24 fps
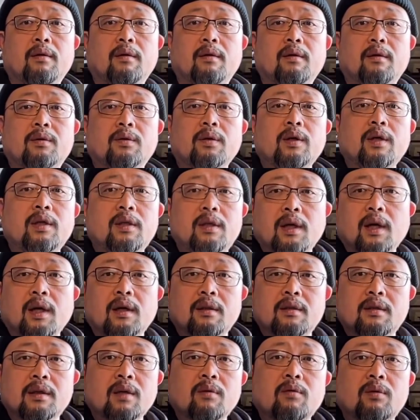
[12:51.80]
所以你
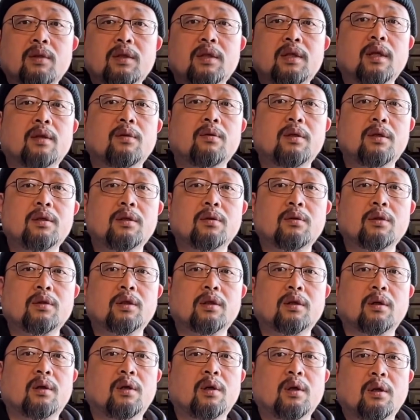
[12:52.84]
看，再过几年退休的时
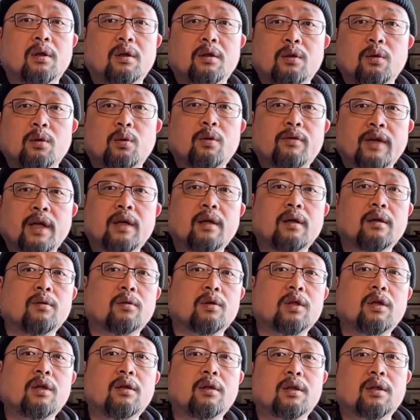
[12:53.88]
候，你就会发现有
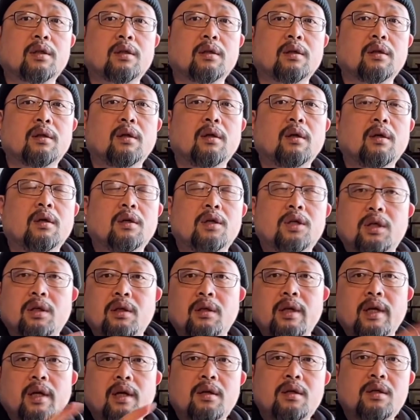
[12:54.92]
这个事情。十
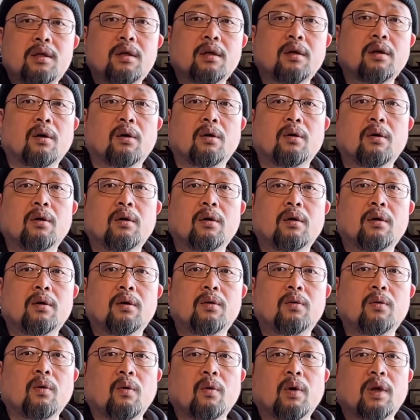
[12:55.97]
年之后，
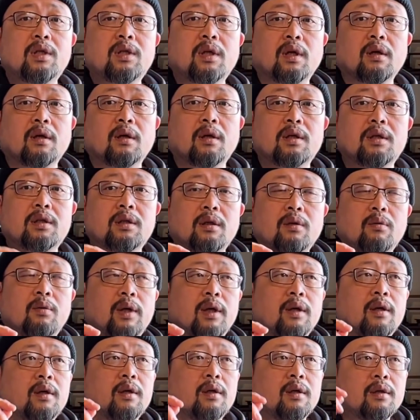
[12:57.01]
如果整个社会
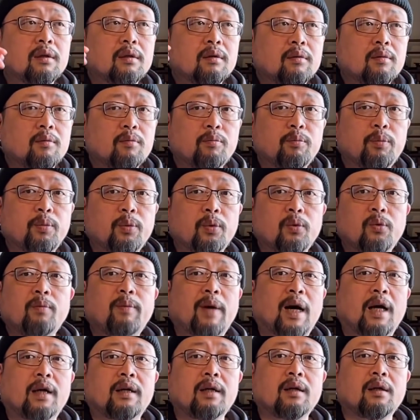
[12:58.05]
不
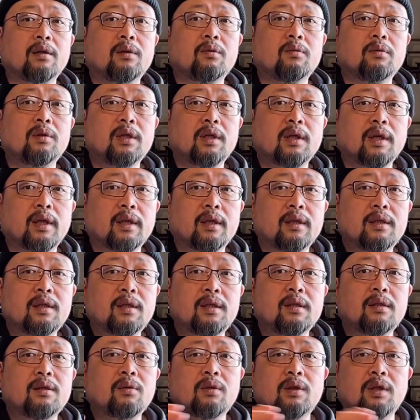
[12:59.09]
把这个东西给他，
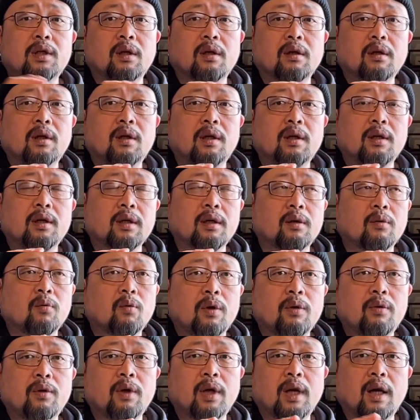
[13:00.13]
就是整个的这个
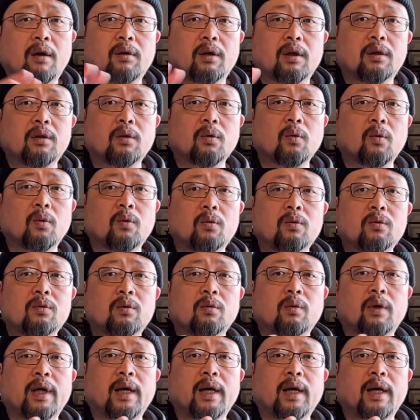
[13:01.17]
关于老人的工作